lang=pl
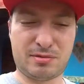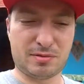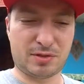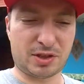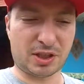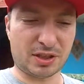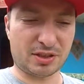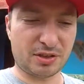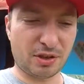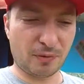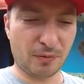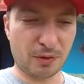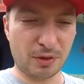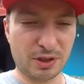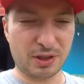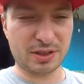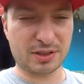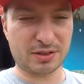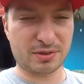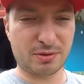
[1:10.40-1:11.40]
czasowo
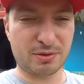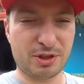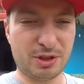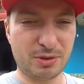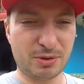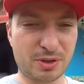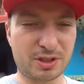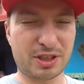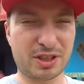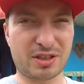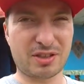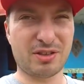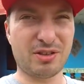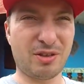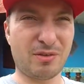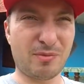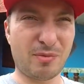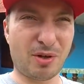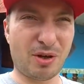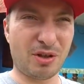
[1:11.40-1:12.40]
nie skróciło się to,
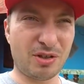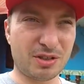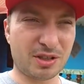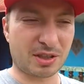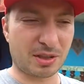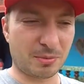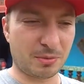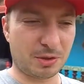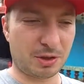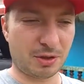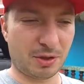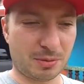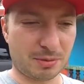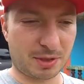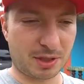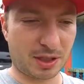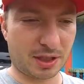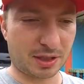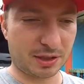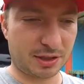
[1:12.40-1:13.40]
no może tam uciąłem
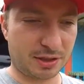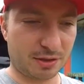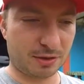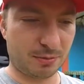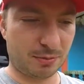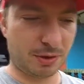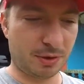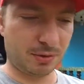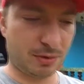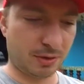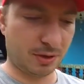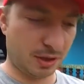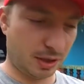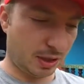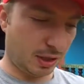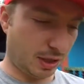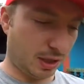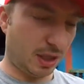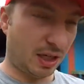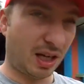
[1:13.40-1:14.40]
kilkadziesiąt minut,
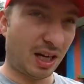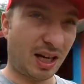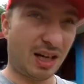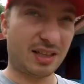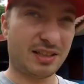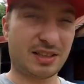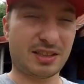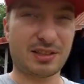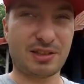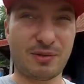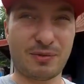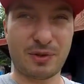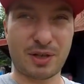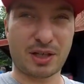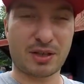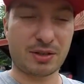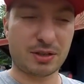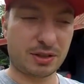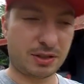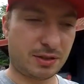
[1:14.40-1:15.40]
ale czasowo
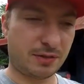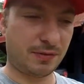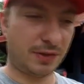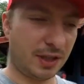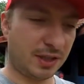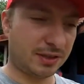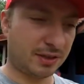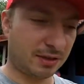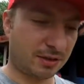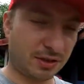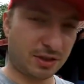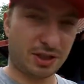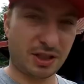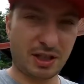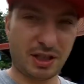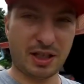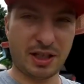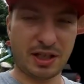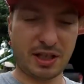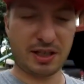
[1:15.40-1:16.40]
jakoś wielce to się
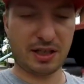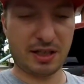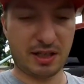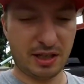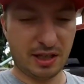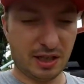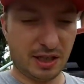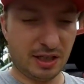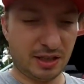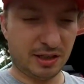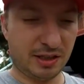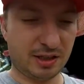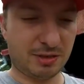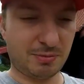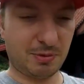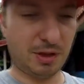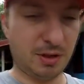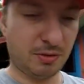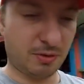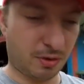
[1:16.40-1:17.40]
nie, nie
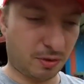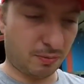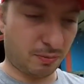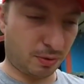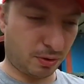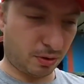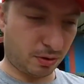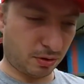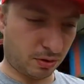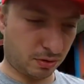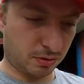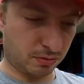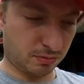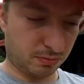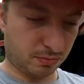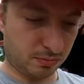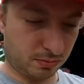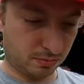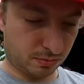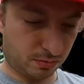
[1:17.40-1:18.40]
zmieniło, bo
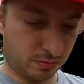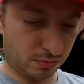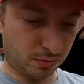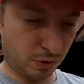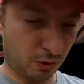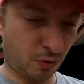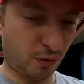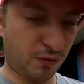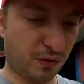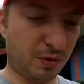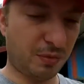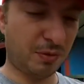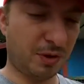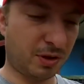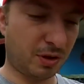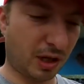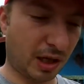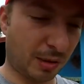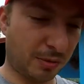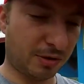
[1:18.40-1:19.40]
no, głównymi
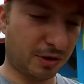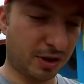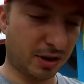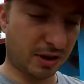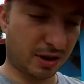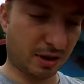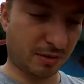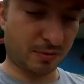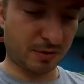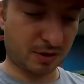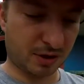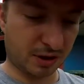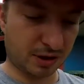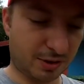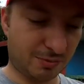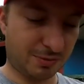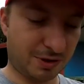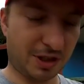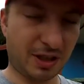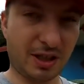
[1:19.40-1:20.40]
drogami to jednak można
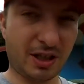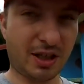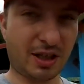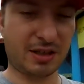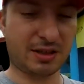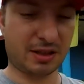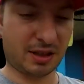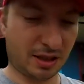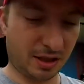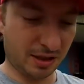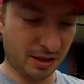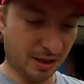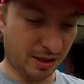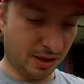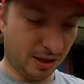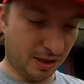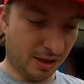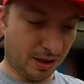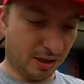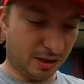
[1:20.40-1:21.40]
szybciej jechać, a
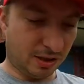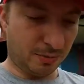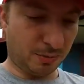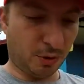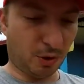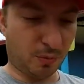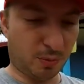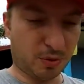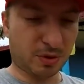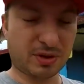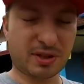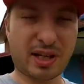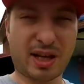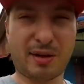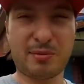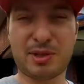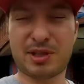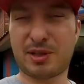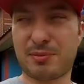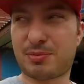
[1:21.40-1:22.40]
tymi
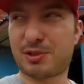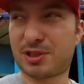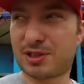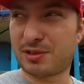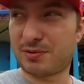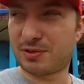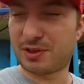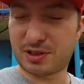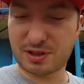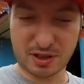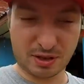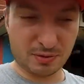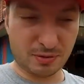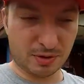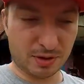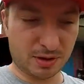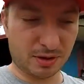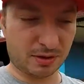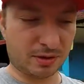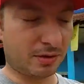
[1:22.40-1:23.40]
opłotkami tam przez te wszystkie
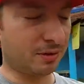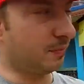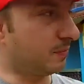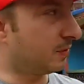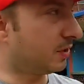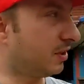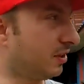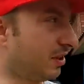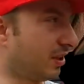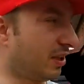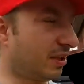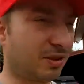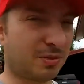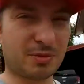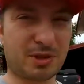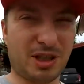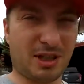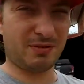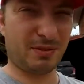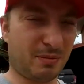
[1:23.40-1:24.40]
góry, no to no zresztą
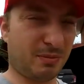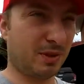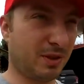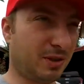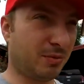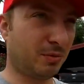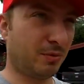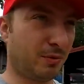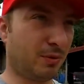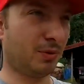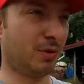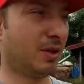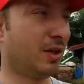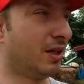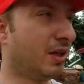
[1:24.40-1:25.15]
co ja Wam będę mówił.